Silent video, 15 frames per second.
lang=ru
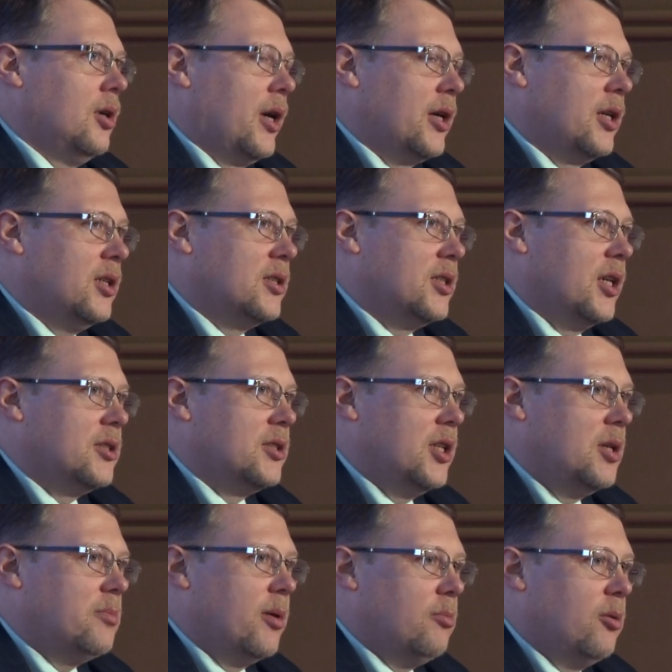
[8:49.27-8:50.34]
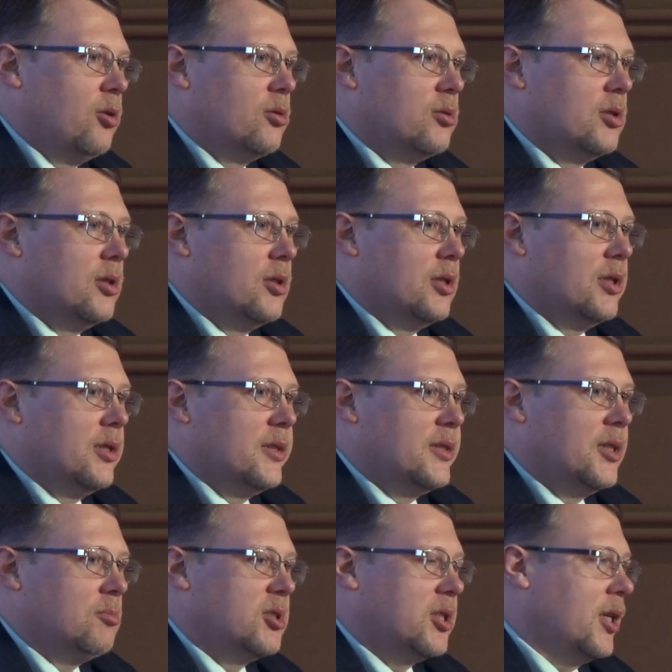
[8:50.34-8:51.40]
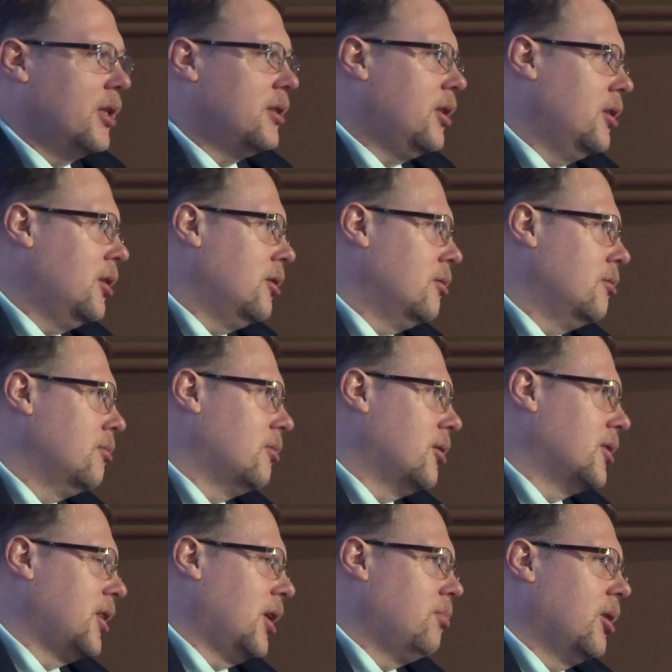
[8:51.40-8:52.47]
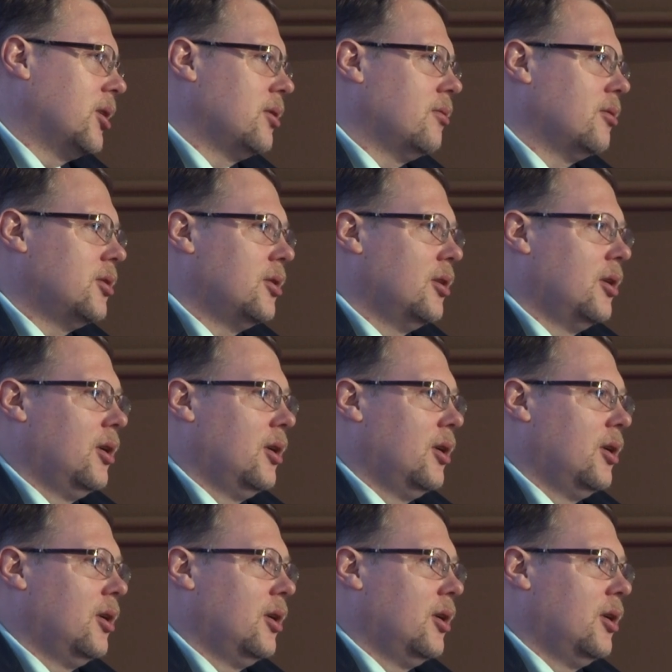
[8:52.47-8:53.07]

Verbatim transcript: организации либо могут самостоятельно разрабатывать